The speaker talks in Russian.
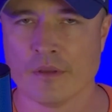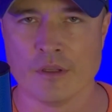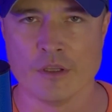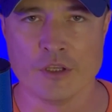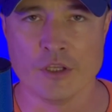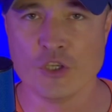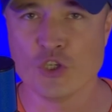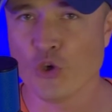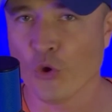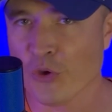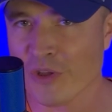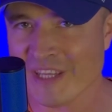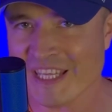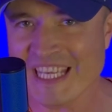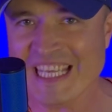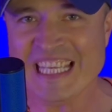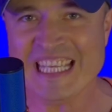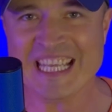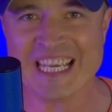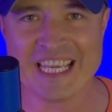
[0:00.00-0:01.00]
Еще один
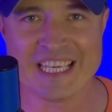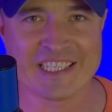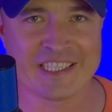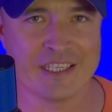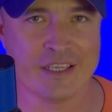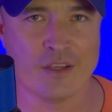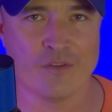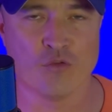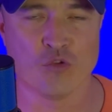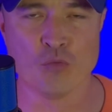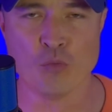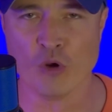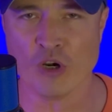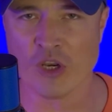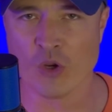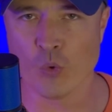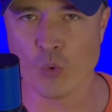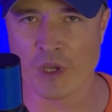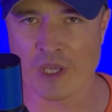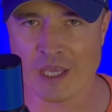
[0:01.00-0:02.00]
интересный
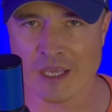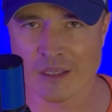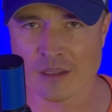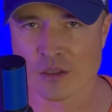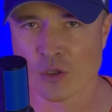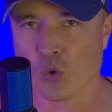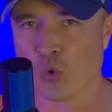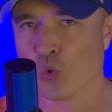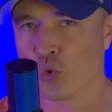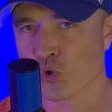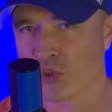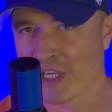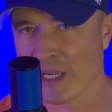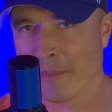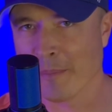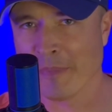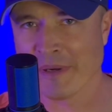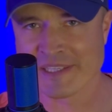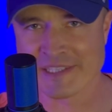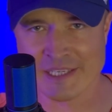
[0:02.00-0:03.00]
футбольный уикенд уже
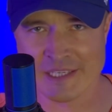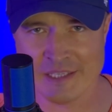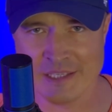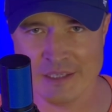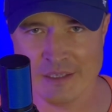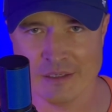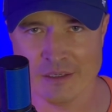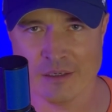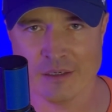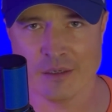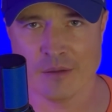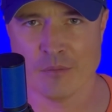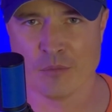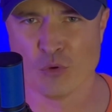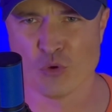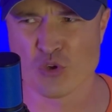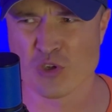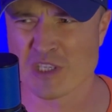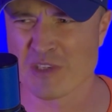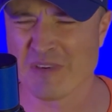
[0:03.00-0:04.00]
позади.
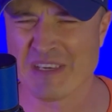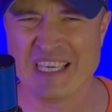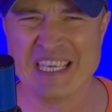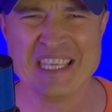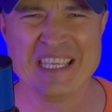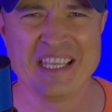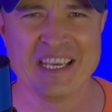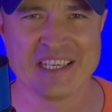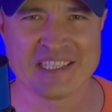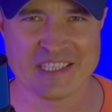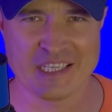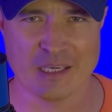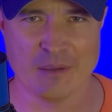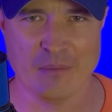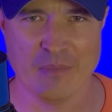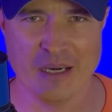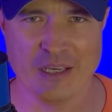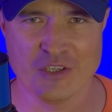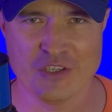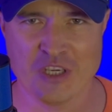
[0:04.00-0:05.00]
Множество интересных
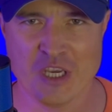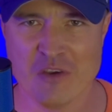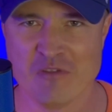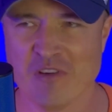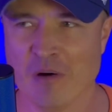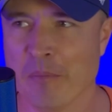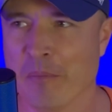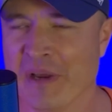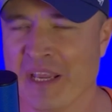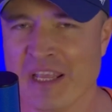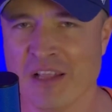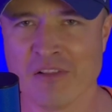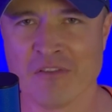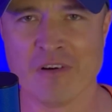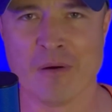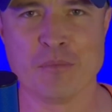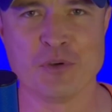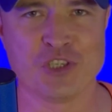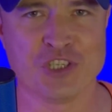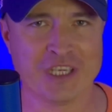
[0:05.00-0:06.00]
матчей в АПЛ,
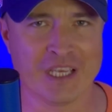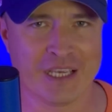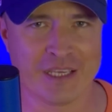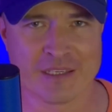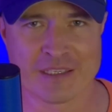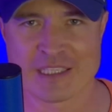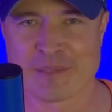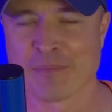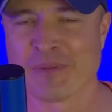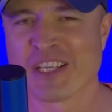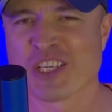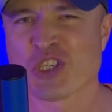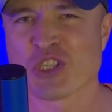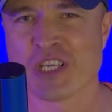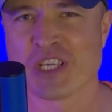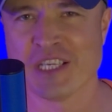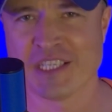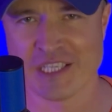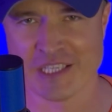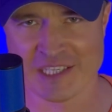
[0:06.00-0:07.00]
вообще
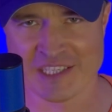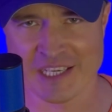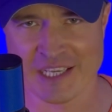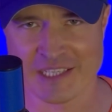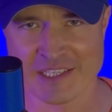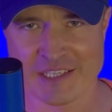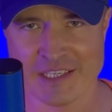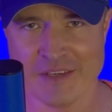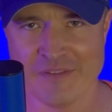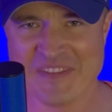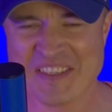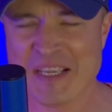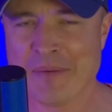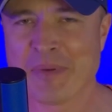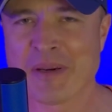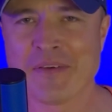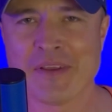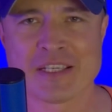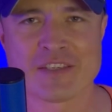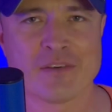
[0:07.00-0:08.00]
сплошные сенсации. Всем
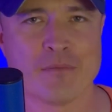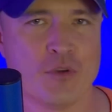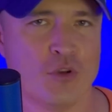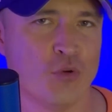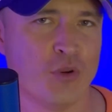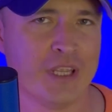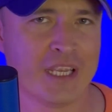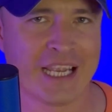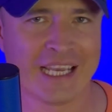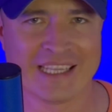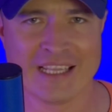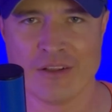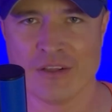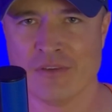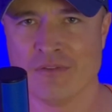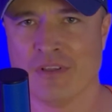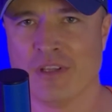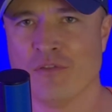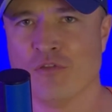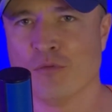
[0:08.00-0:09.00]
привет, с вами Юрий, канал
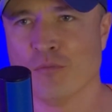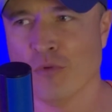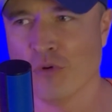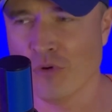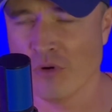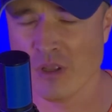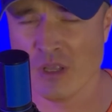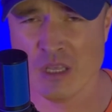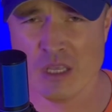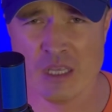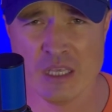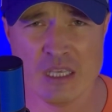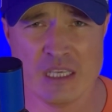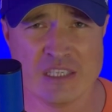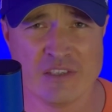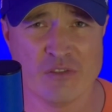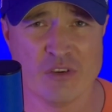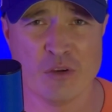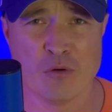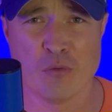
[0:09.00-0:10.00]
Диванный Футбол. И
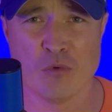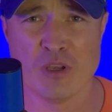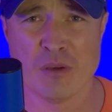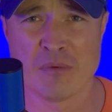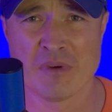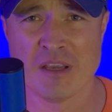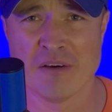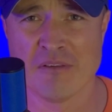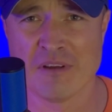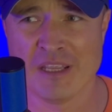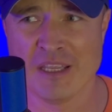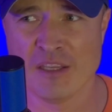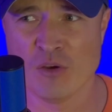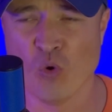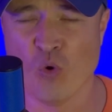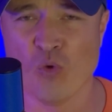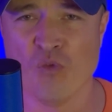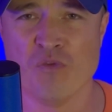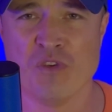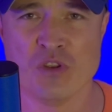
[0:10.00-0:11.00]
сегодня мы будем говорить
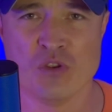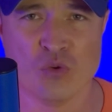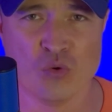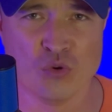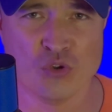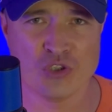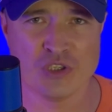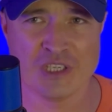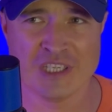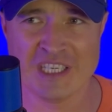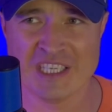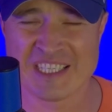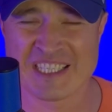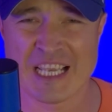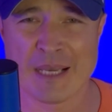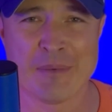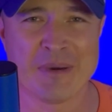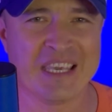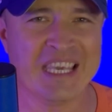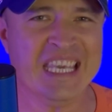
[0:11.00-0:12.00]
о ведущих и
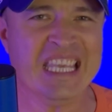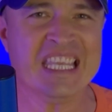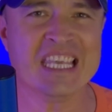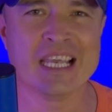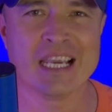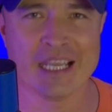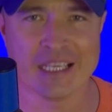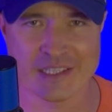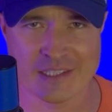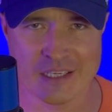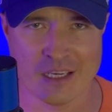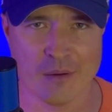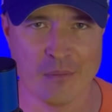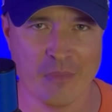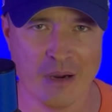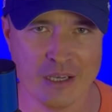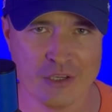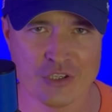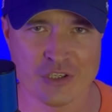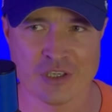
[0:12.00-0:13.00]
самых интересных
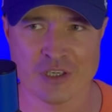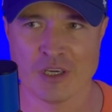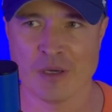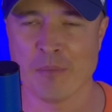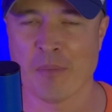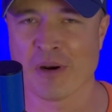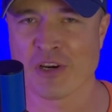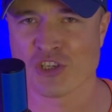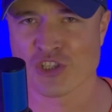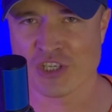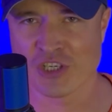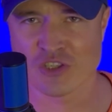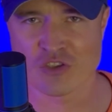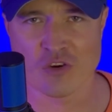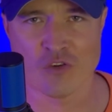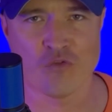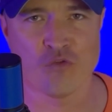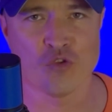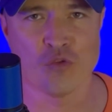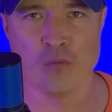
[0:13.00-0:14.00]
матчах
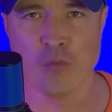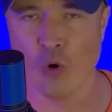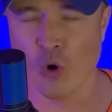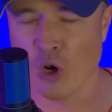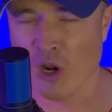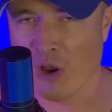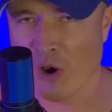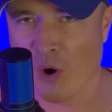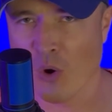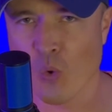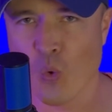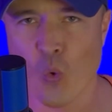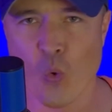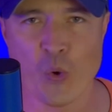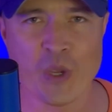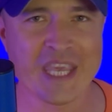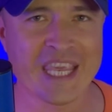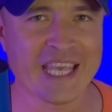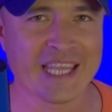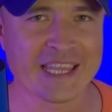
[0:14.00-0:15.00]
прошедшего футбольного
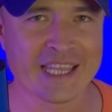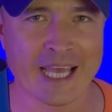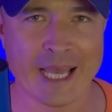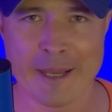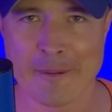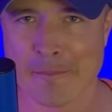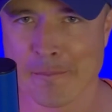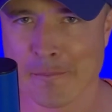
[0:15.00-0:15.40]
уикенда.